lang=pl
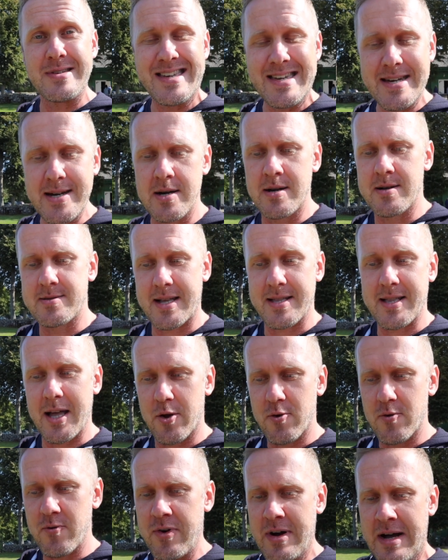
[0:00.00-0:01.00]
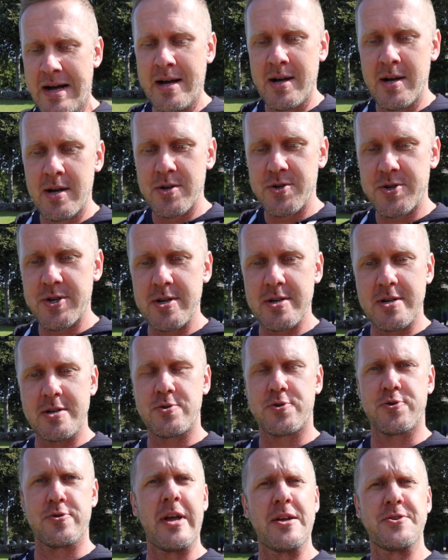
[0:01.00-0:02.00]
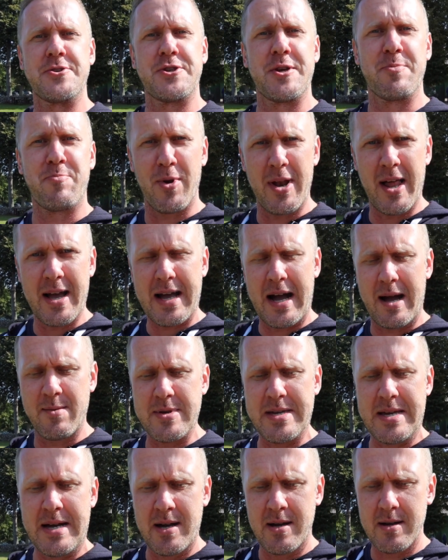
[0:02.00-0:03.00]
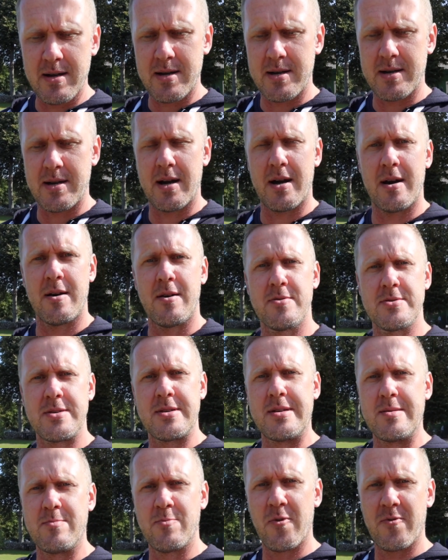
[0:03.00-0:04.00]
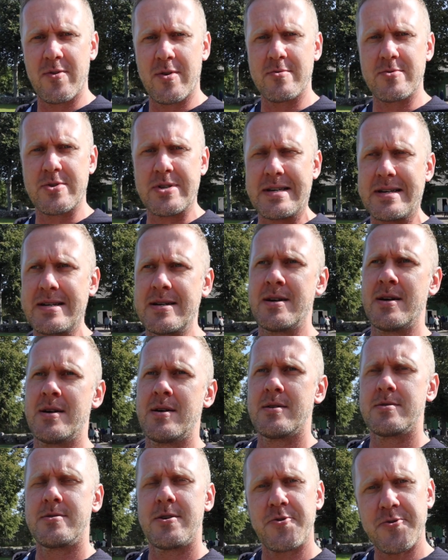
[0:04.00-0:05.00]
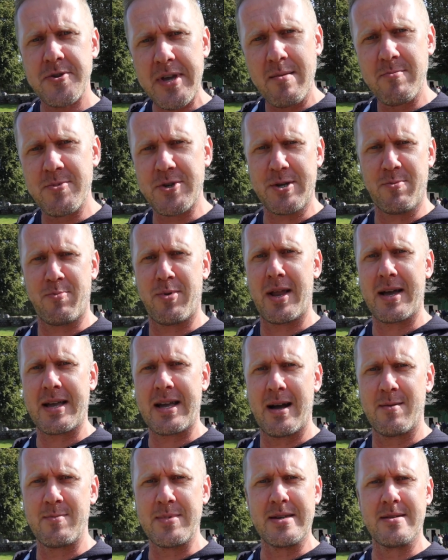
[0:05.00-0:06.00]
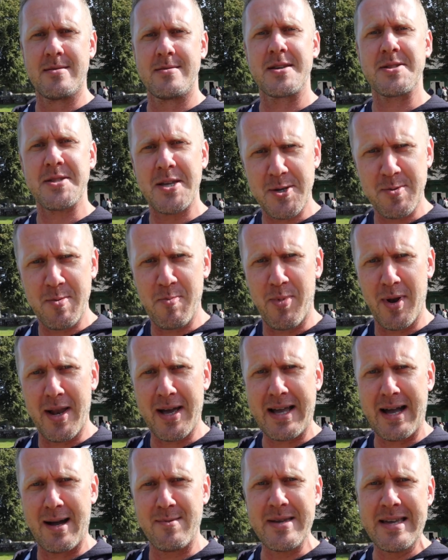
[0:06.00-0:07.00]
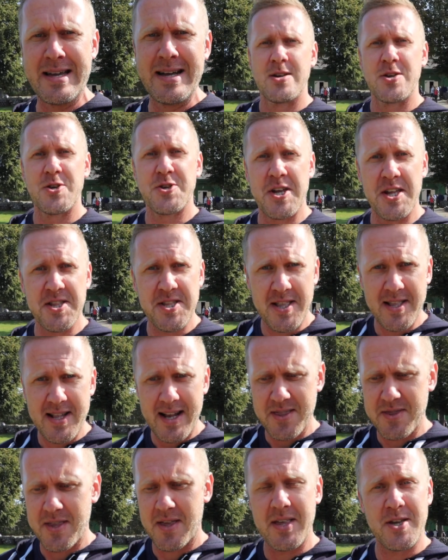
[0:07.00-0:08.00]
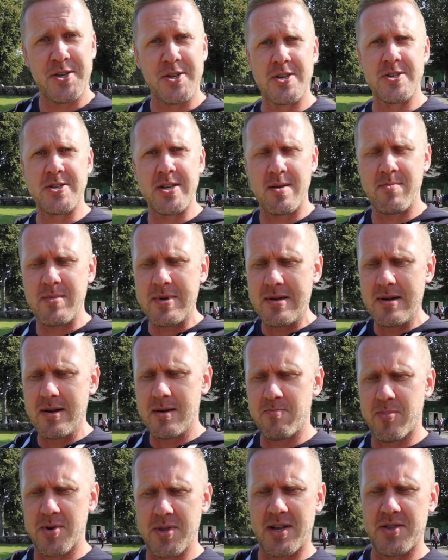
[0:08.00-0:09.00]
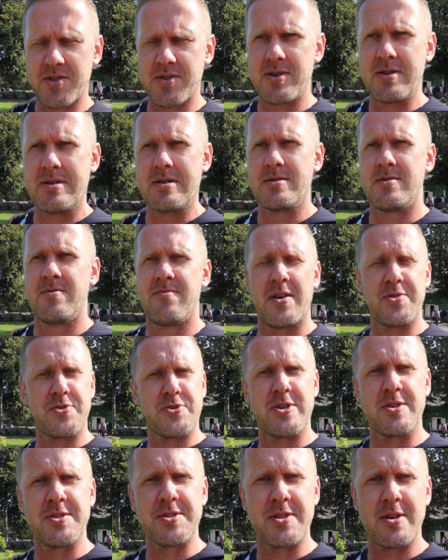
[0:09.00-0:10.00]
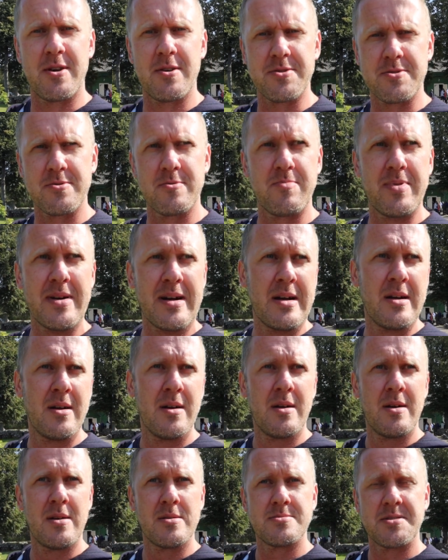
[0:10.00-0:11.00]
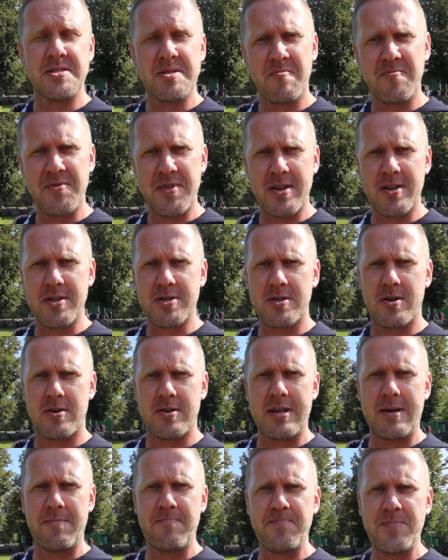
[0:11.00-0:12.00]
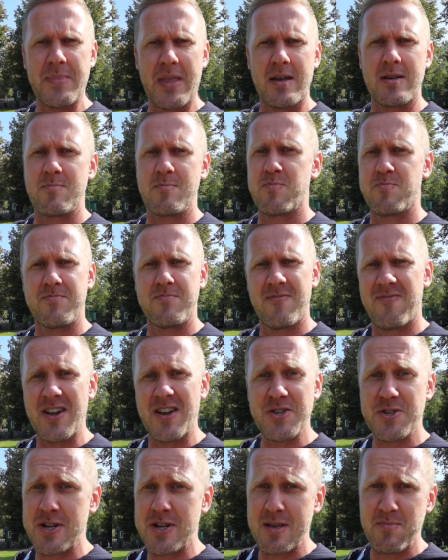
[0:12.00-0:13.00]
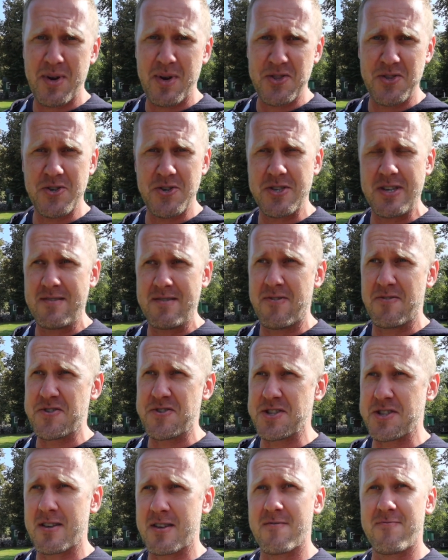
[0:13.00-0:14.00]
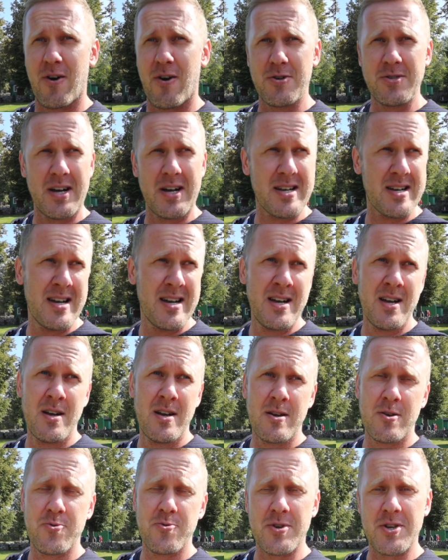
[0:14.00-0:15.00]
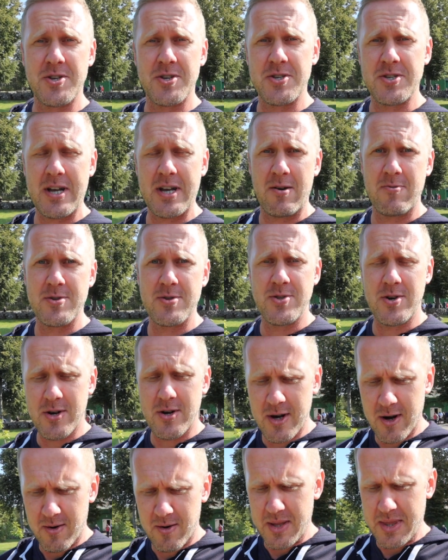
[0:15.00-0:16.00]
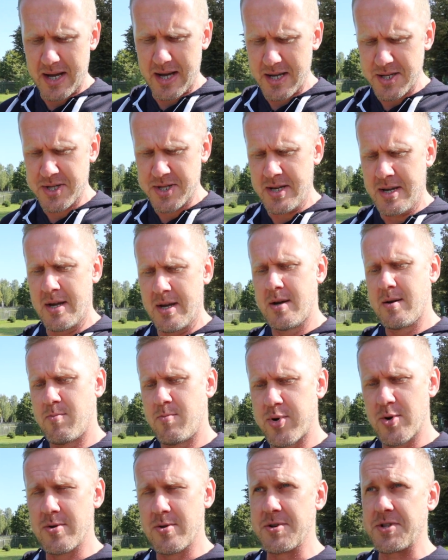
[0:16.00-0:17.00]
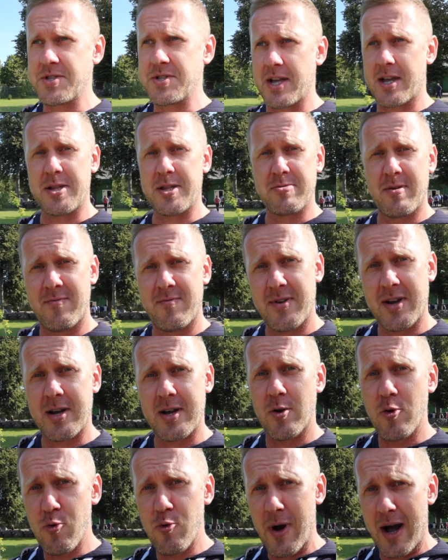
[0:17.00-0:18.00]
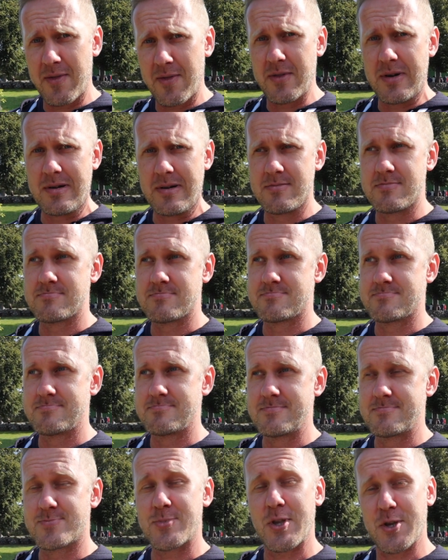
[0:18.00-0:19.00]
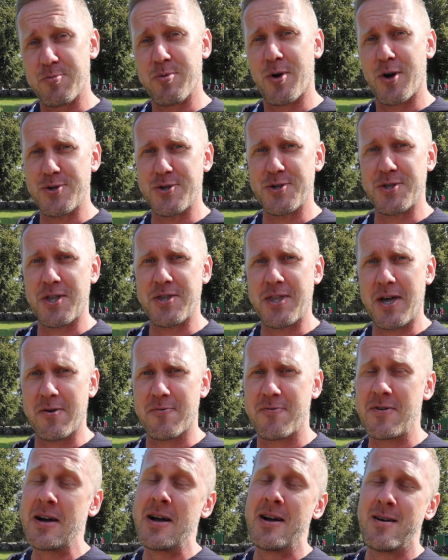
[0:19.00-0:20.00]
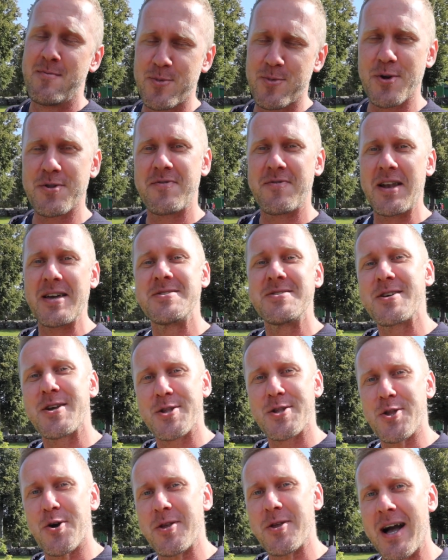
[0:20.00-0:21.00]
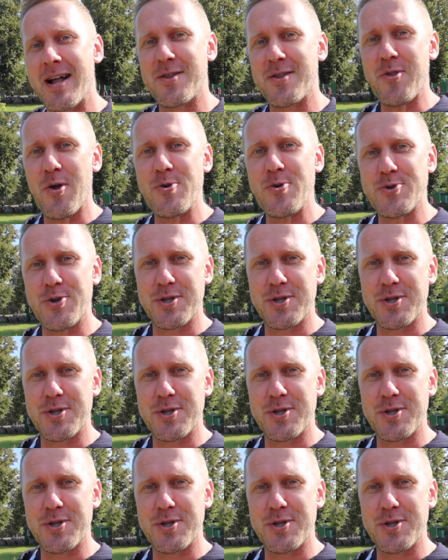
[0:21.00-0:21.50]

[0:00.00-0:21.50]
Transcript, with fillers: ich, Tatarów, czy czujecie się Polakami, e, a oni mówią, że nie czujemy się Polakami, jesteśmy Polakami. 600 lat na naszej ziemi, ponad 2000 osób, niesamowite historie i walczyli praktycznie we wszystkich wojnach, które się działy dookoła nas, plus taki słowo jak ułan też pochodzi od Tatarów, plus wiele innych historii, ale to już